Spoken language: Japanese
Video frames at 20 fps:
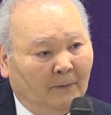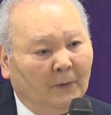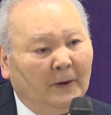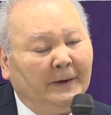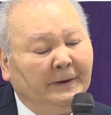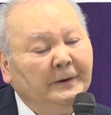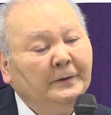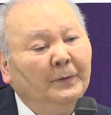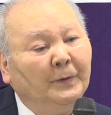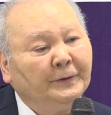こ
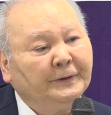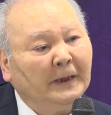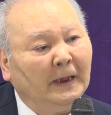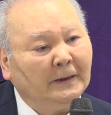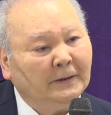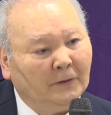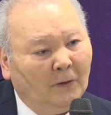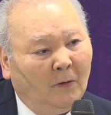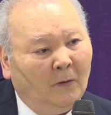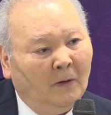れ、竜王
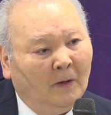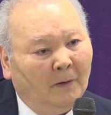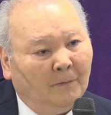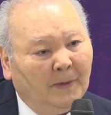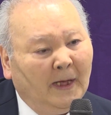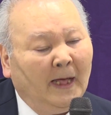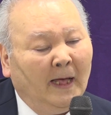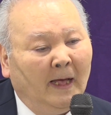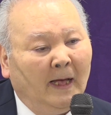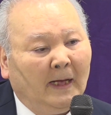戦の、
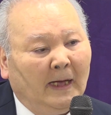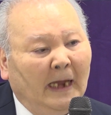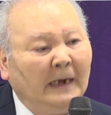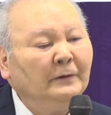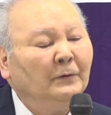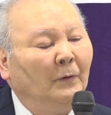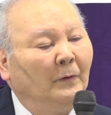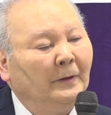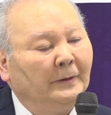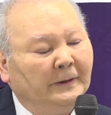まあ、彼
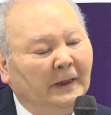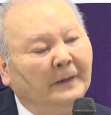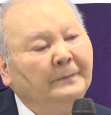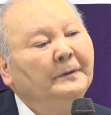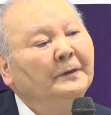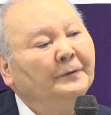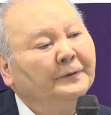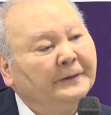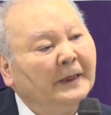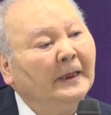の
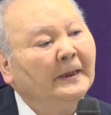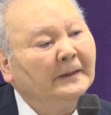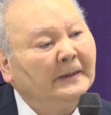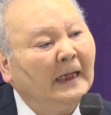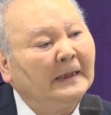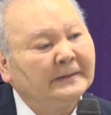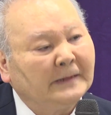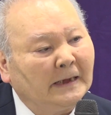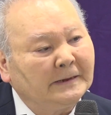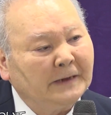デビュー戦
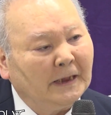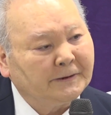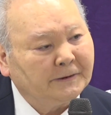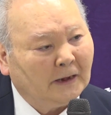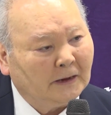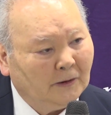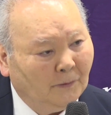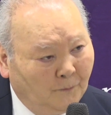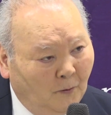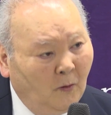だったんです
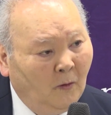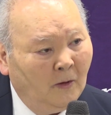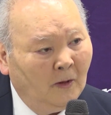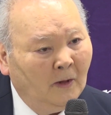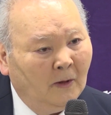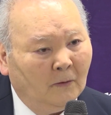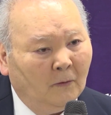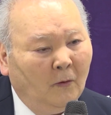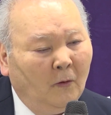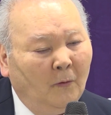けども、
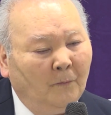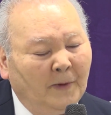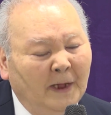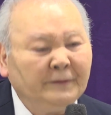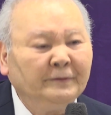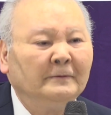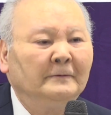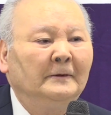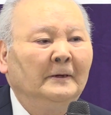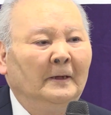ま
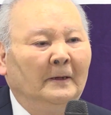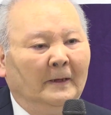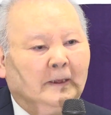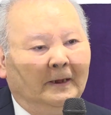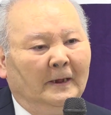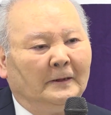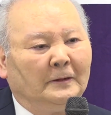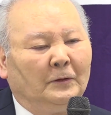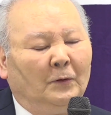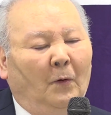ず、
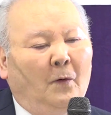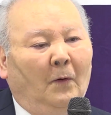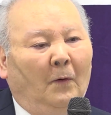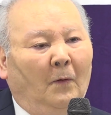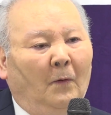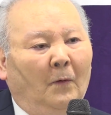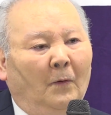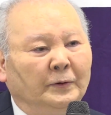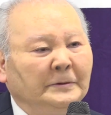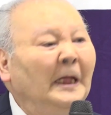えー
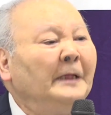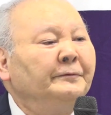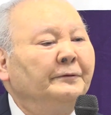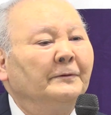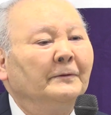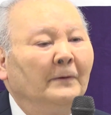と、と2つ